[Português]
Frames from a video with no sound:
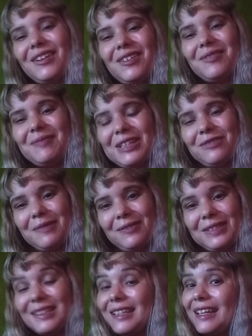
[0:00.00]
Um beijo para
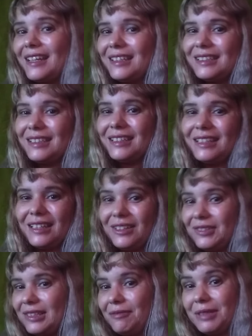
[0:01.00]
vocês e que
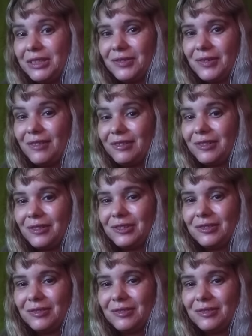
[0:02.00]
Deus abençoe todos